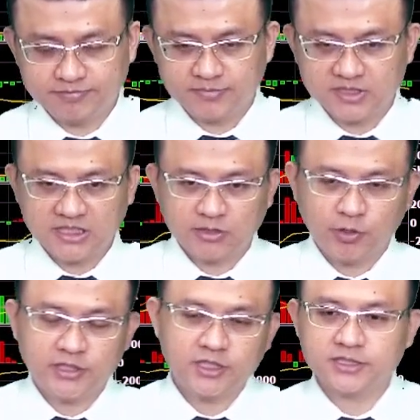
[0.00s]
这个回
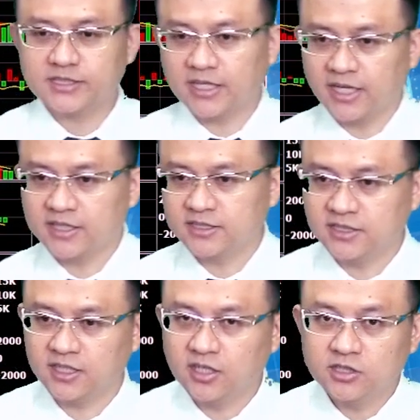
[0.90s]
撤上扬均
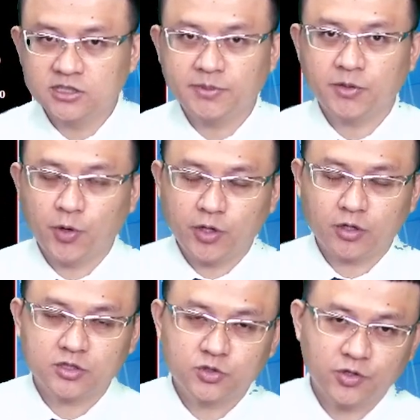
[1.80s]
线，这边会有
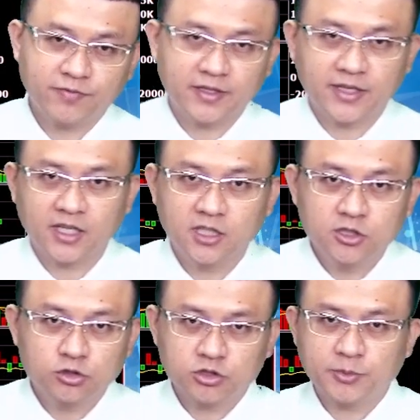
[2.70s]
机会反弹，所
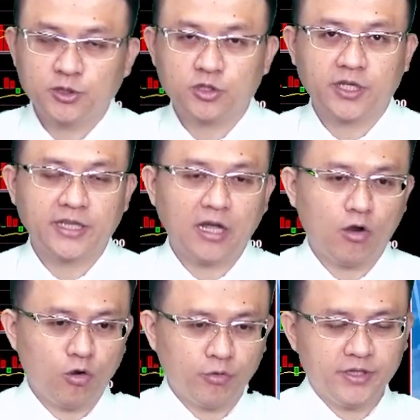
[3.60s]
以这边就跟他
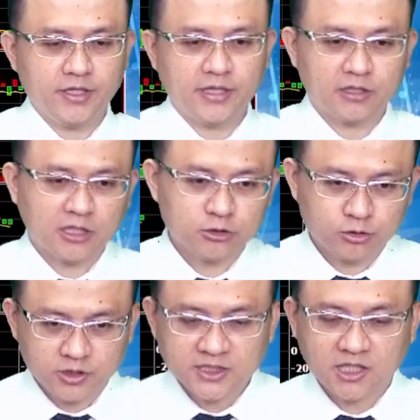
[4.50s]
all in 了，然后到时候
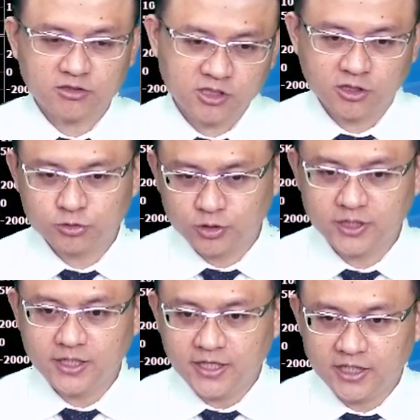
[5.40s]
再找志工说，
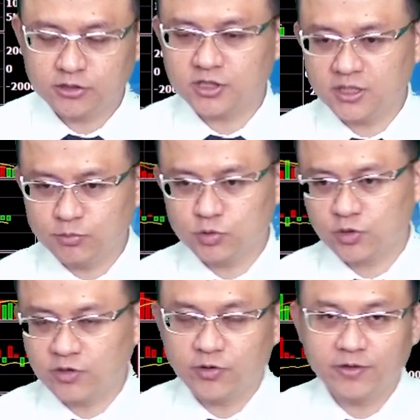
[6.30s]
哎，壮哥，你不是说
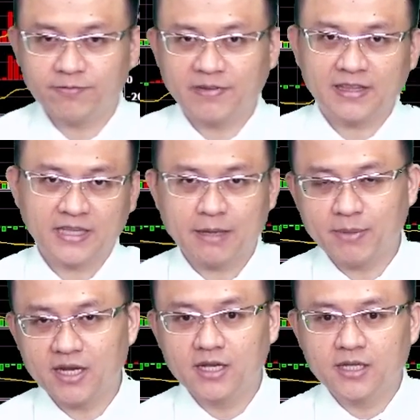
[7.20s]
会反弹吗？
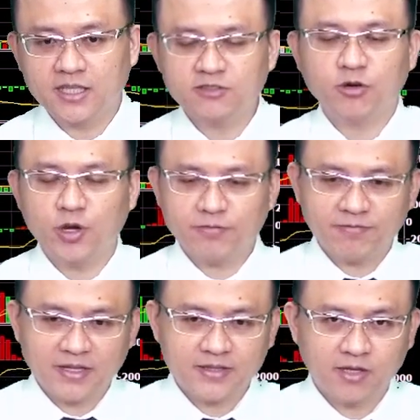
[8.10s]
但是会
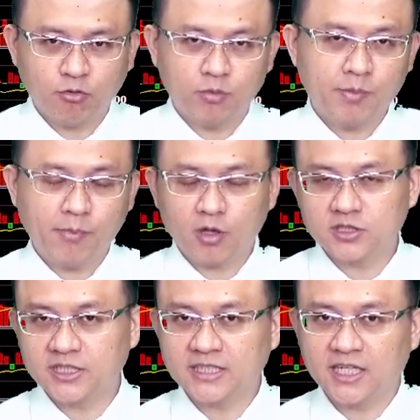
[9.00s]
反弹，我们没有叫
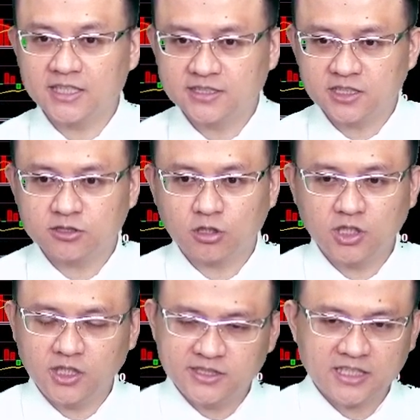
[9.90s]
大家这时候一
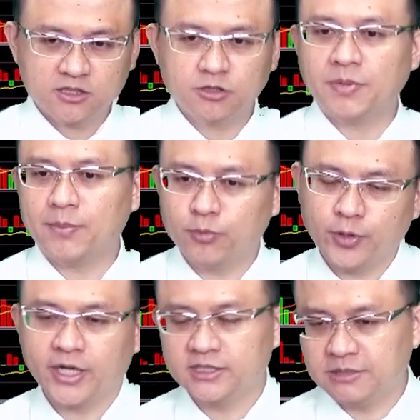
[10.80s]
下子就把部位给
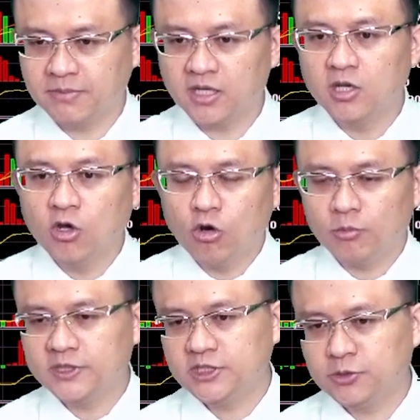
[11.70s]
建满，我们
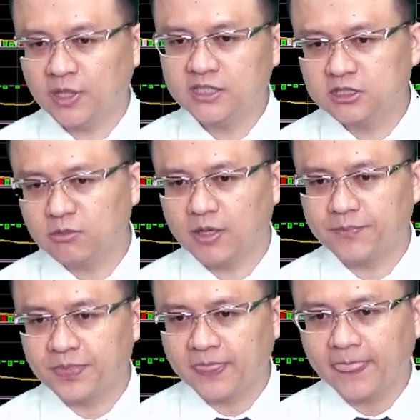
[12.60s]
喜欢的是什么？
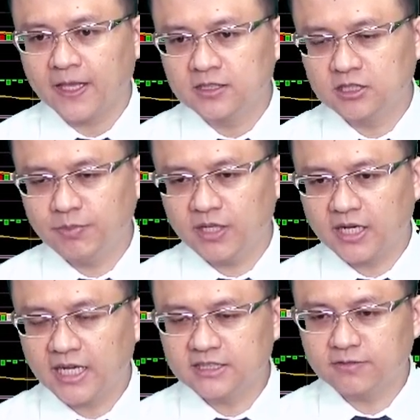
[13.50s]
这边呢开
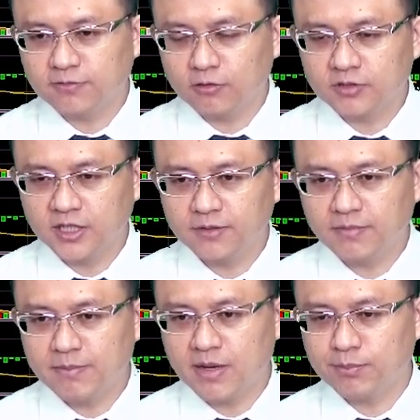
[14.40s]
始逢低慢
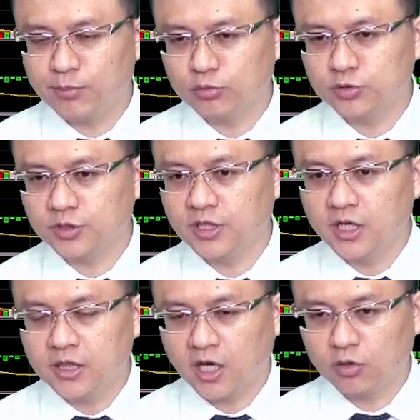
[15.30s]
慢布局，
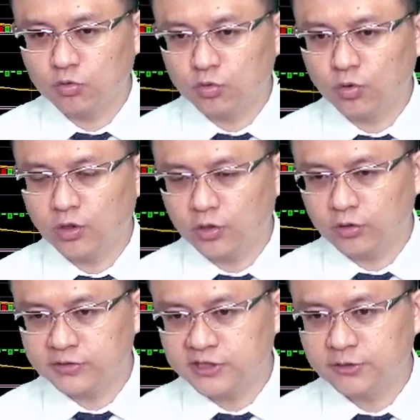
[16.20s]
然后如果有
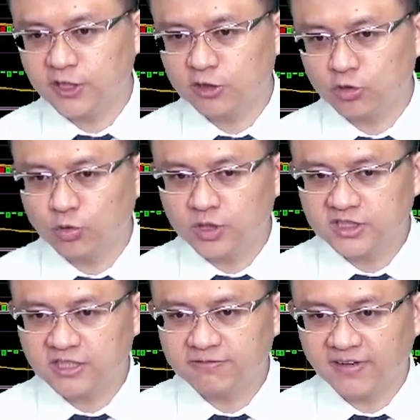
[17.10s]
机会过了这
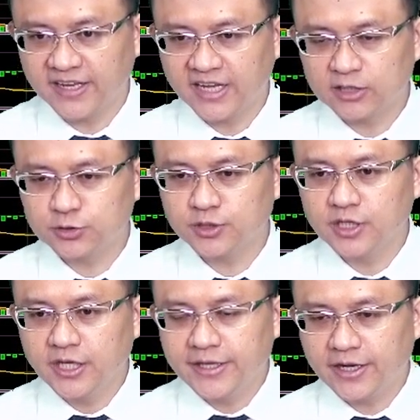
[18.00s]
个反压区，
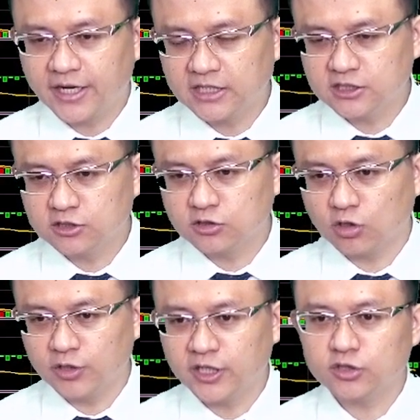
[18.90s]
要开始走
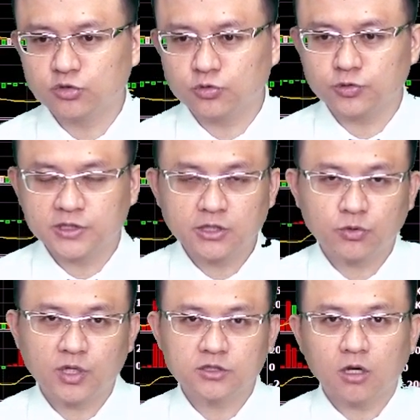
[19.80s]
一个主升
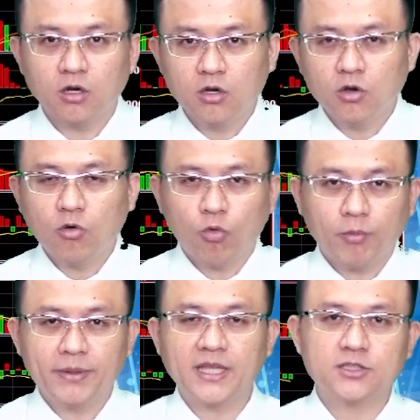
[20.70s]
段之后，我们
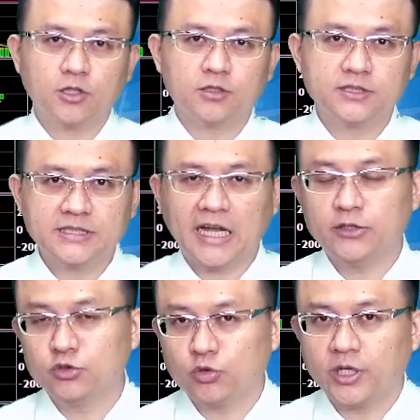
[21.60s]
那时候再去
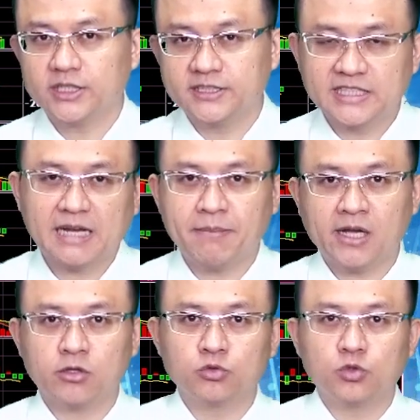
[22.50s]
做一个加码
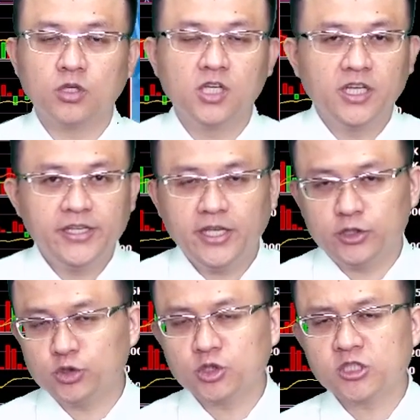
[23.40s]
动作，也就
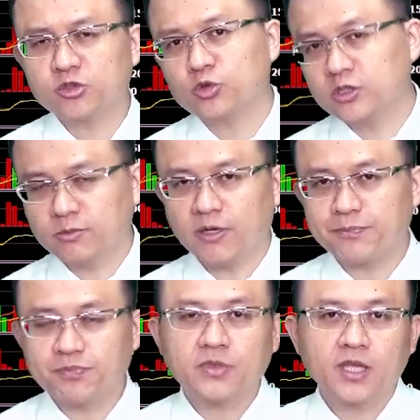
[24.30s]
是说什么？
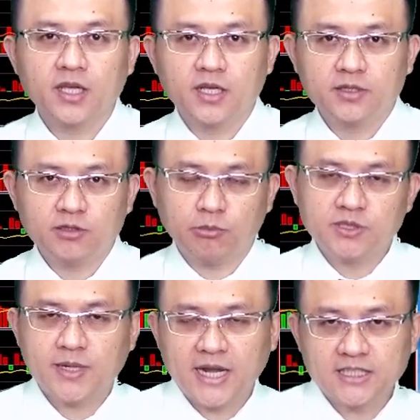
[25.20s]
我们现
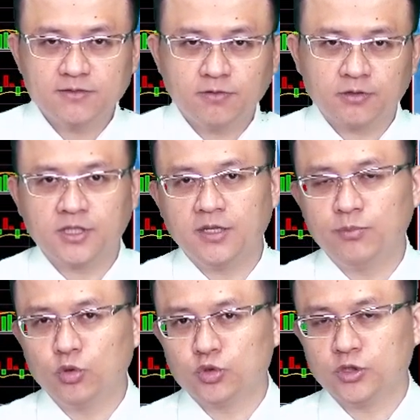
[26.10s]
在开始逢低
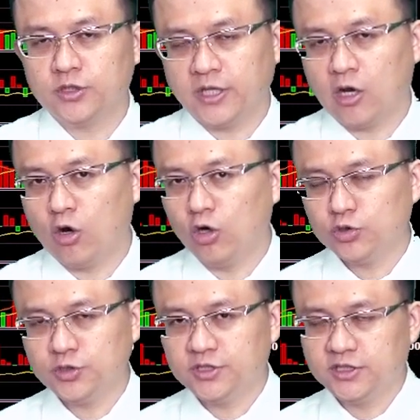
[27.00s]
布局，然后后
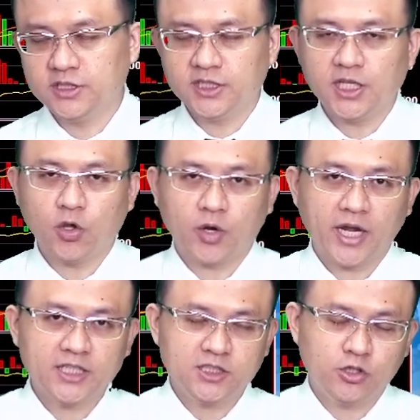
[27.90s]
续资金有开
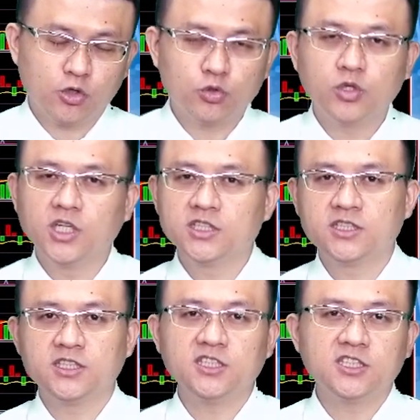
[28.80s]
始流入，资
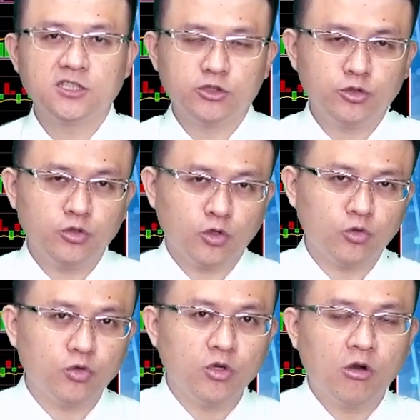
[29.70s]
金持续流
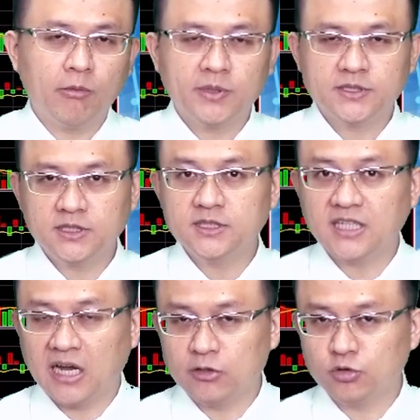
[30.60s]
入，我们进
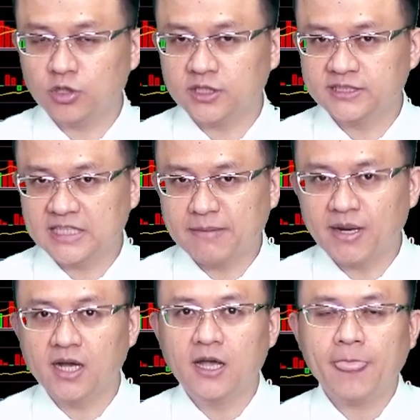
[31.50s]
场做一个加码。
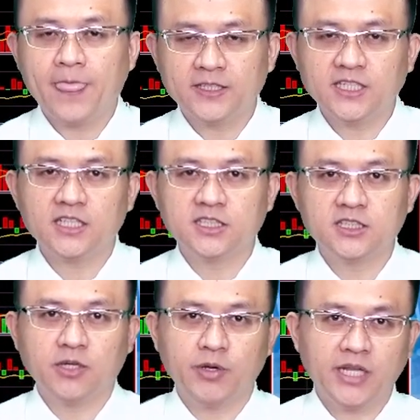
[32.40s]
那这样的情
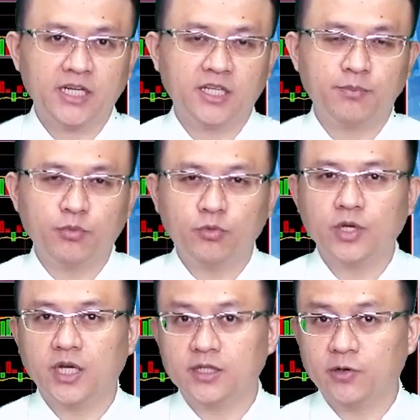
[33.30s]
形会让你的不
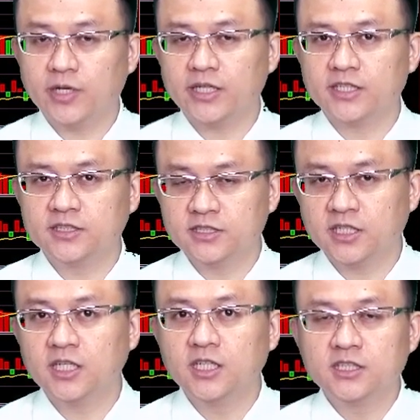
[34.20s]
呃，会让你的资金呢
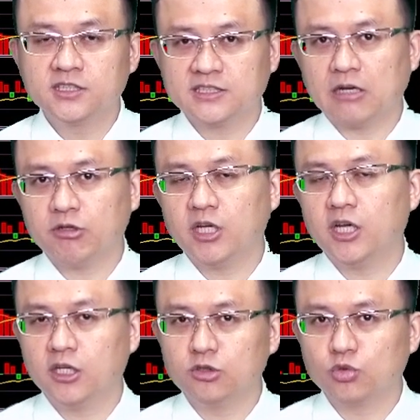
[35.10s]
少了
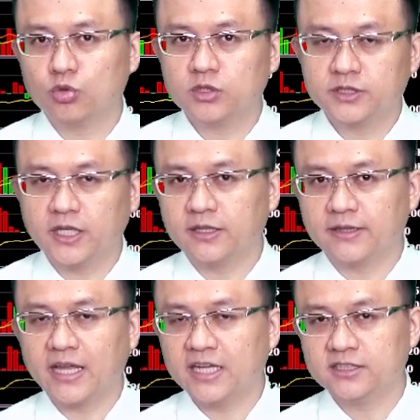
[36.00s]
很多等
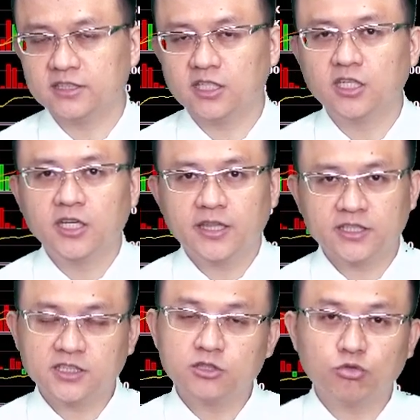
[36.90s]
待的时间。那这
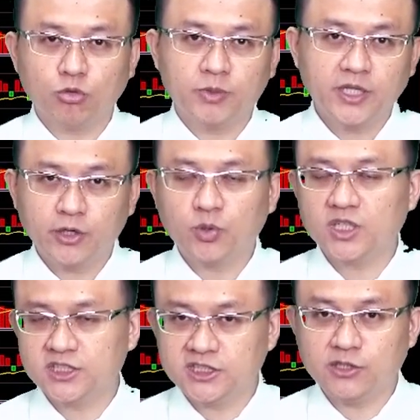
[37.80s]
是我们一贯
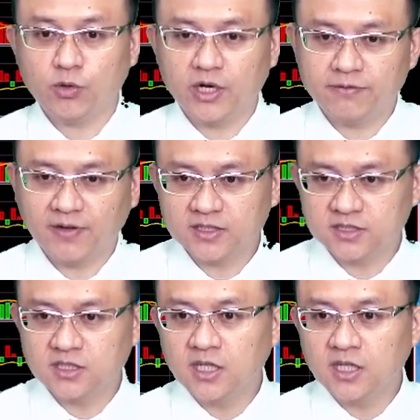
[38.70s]
喜欢的方式。